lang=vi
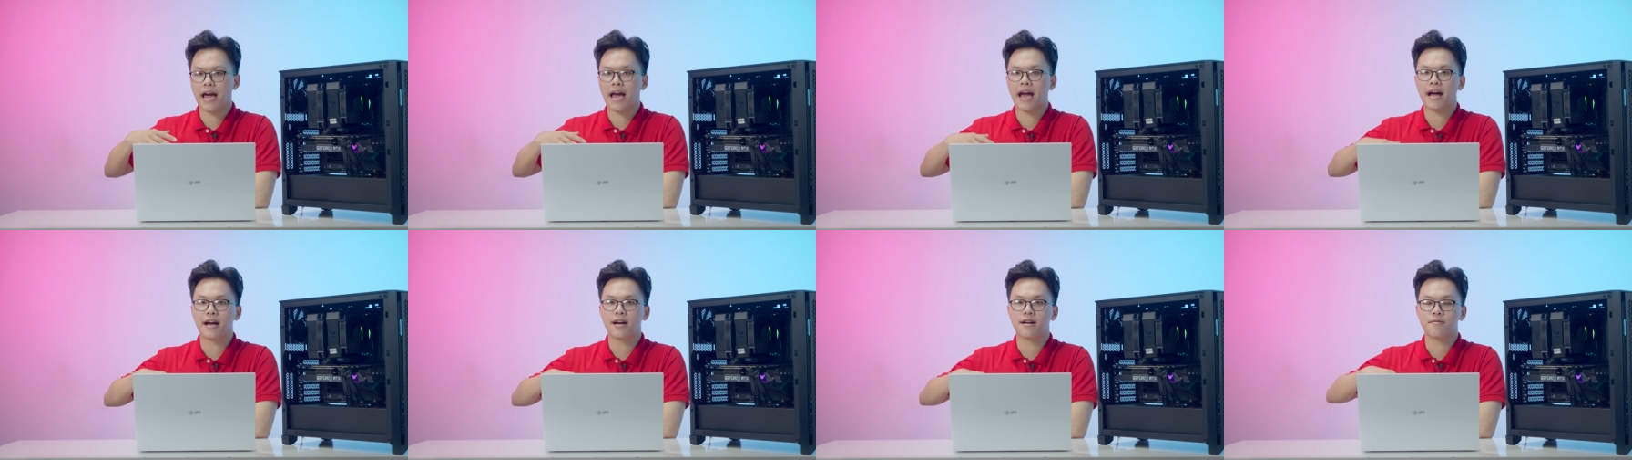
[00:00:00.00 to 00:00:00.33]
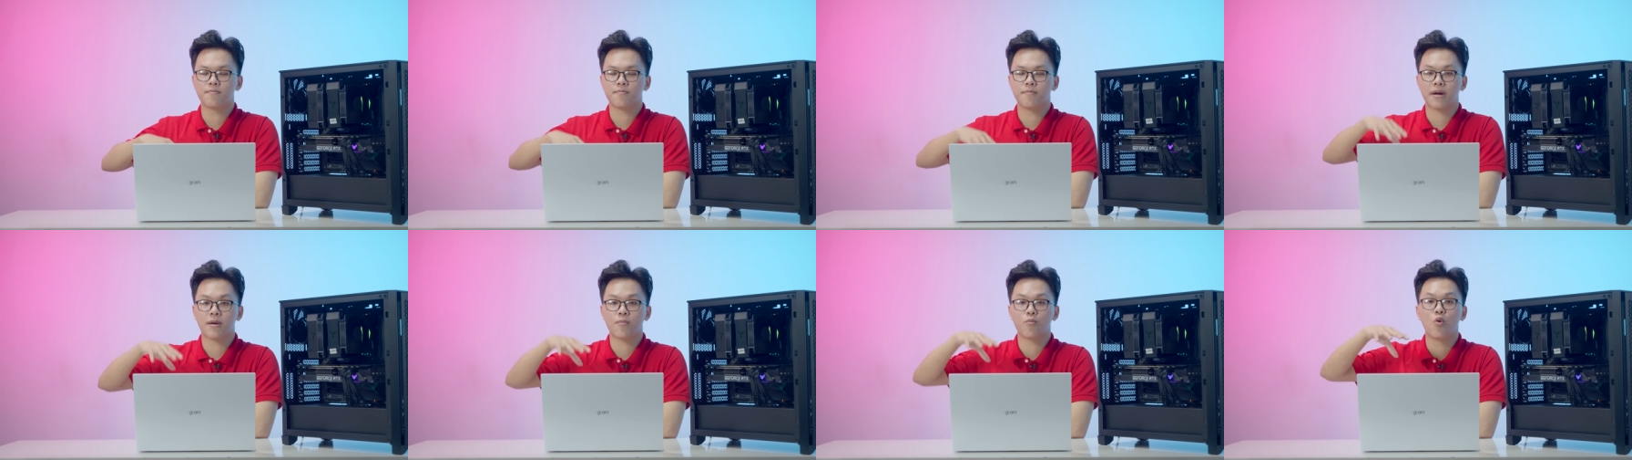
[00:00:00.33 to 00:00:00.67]
hàng
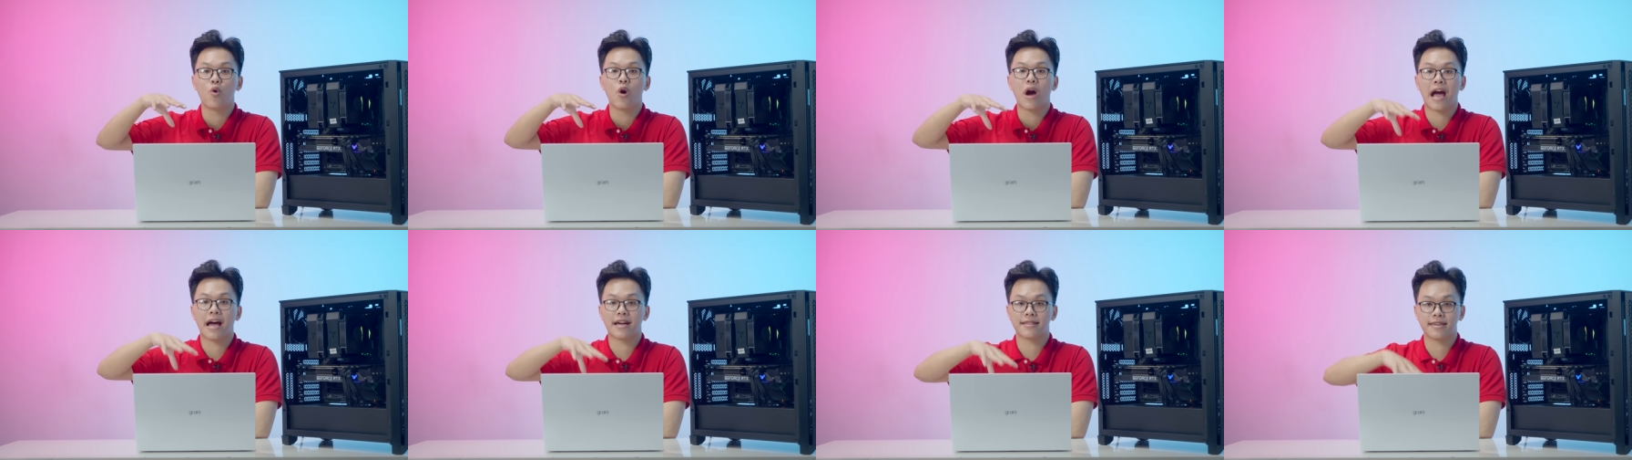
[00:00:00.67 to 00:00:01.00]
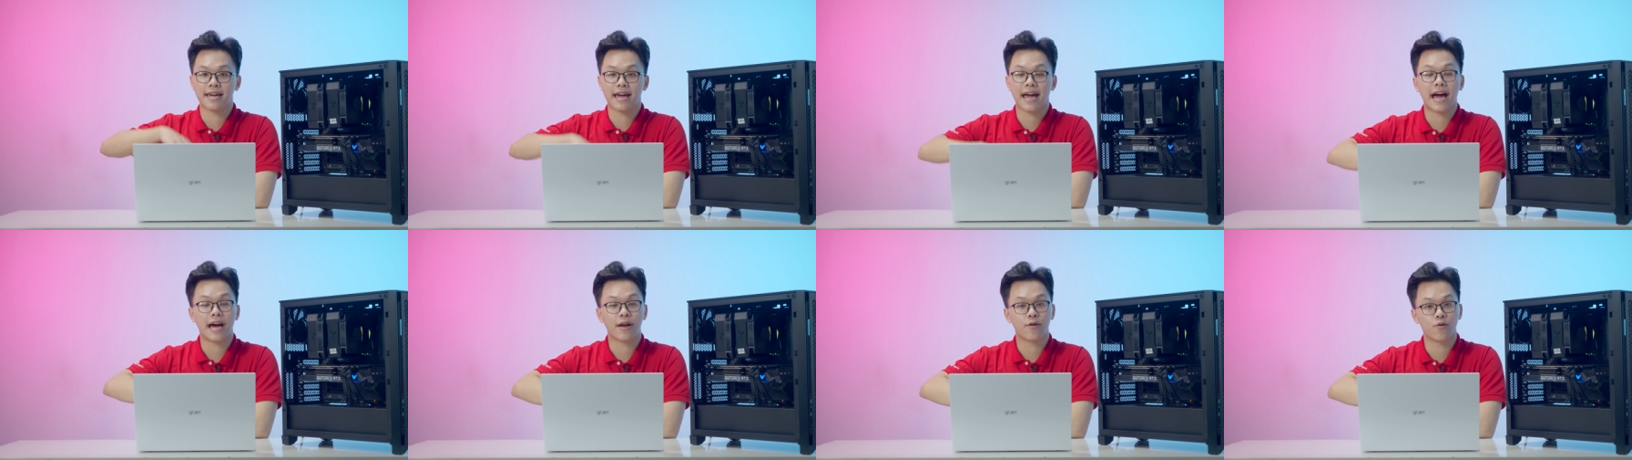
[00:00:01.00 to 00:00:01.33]
bạn mua hàng
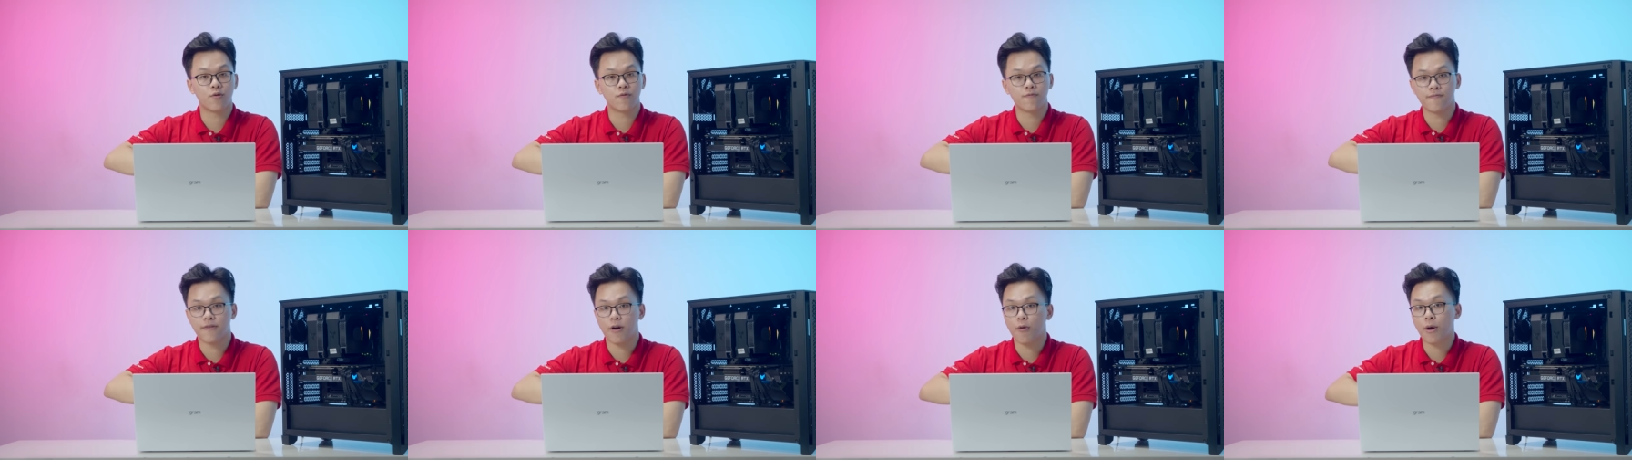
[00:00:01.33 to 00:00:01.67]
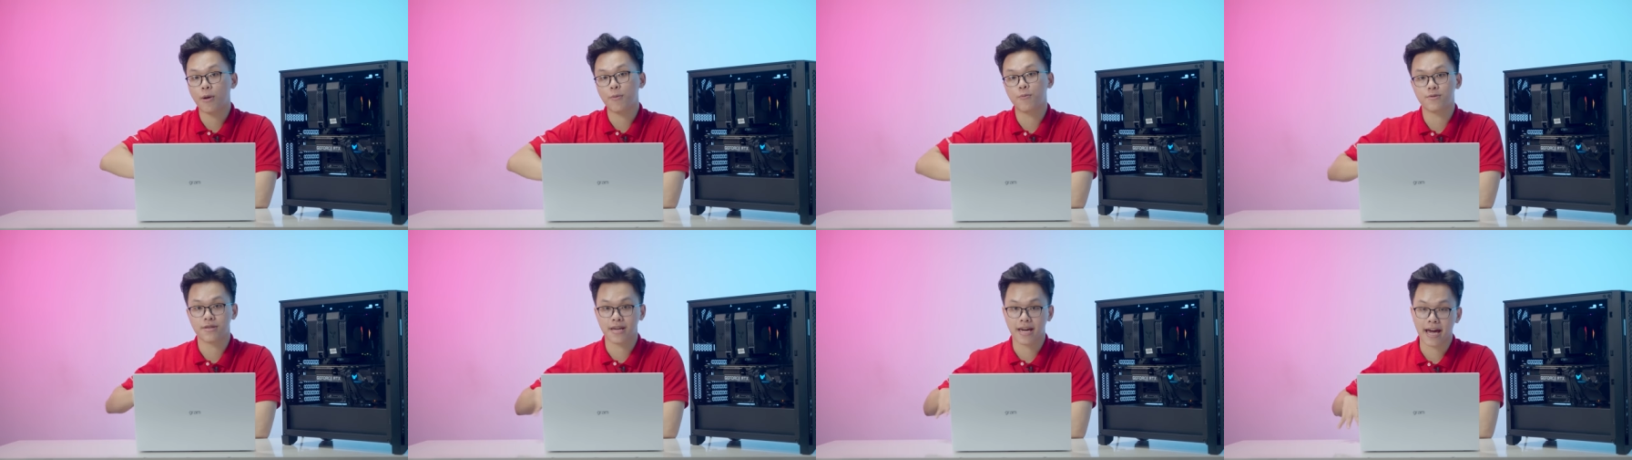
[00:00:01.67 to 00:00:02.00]
Thái Hà đúng không, vào
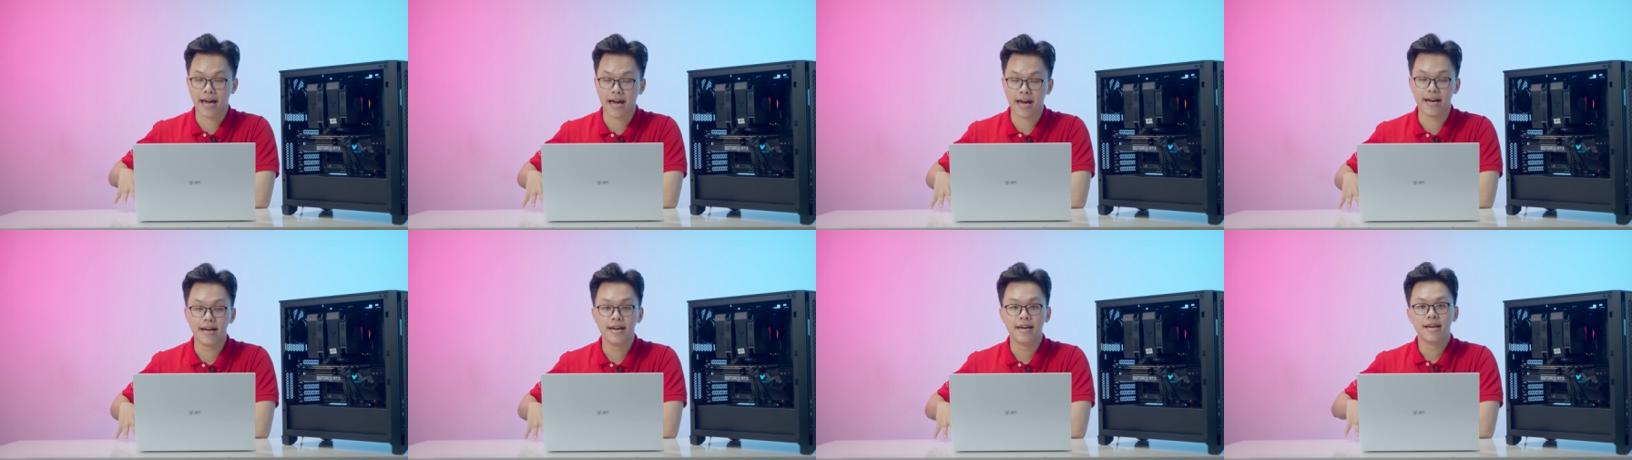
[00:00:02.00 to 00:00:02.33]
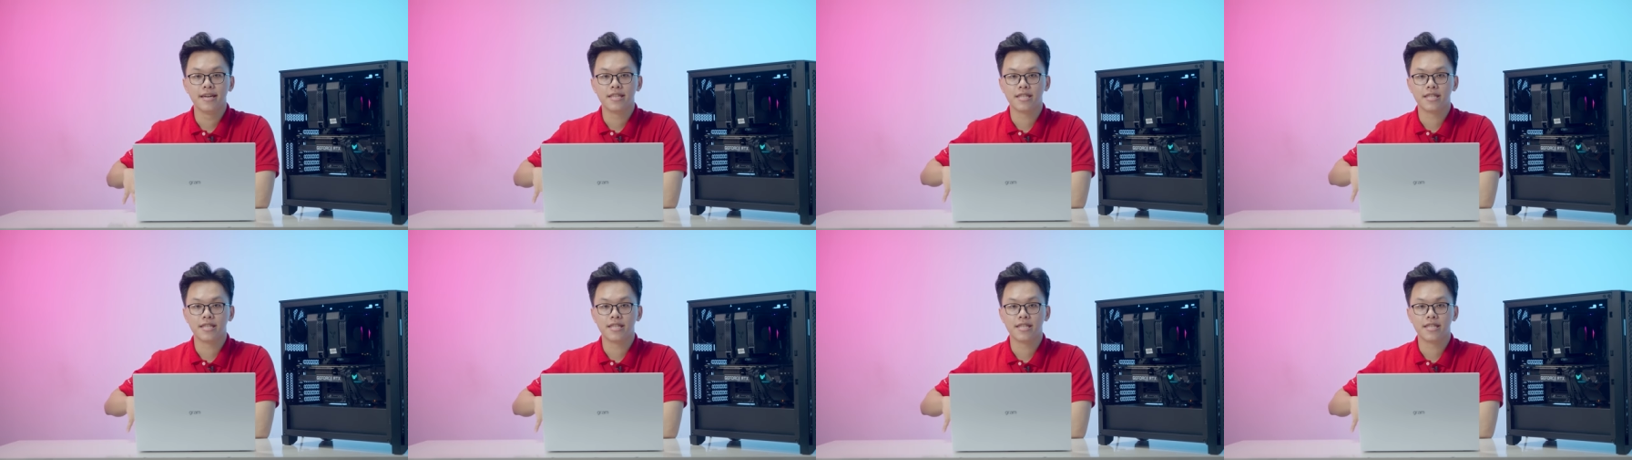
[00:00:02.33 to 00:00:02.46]
web của Thái Hà,